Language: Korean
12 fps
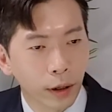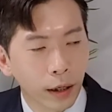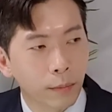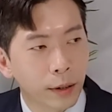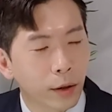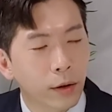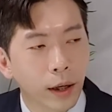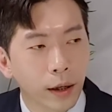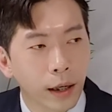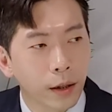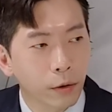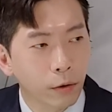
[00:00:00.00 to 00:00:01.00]
나름의 설계를
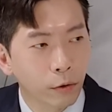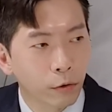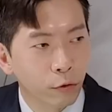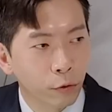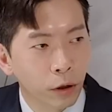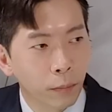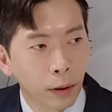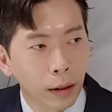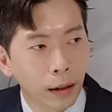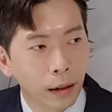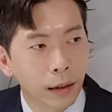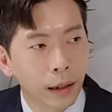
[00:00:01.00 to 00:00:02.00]
하는 것도
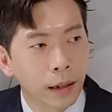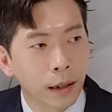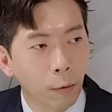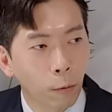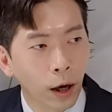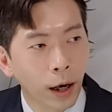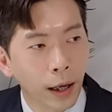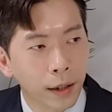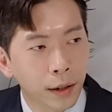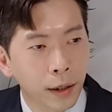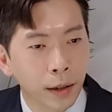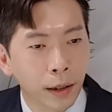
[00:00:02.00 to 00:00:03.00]
중요합니다. 근데 이게
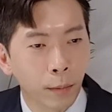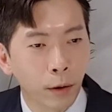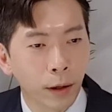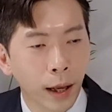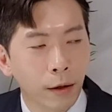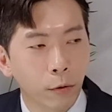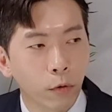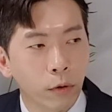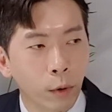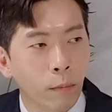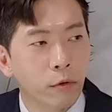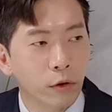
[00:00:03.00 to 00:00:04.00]
과해지게 되면 행동을
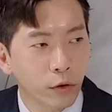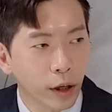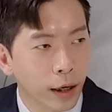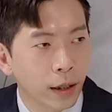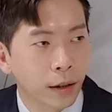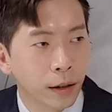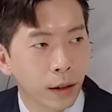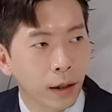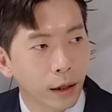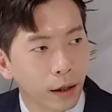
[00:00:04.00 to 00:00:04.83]
멈추게 하는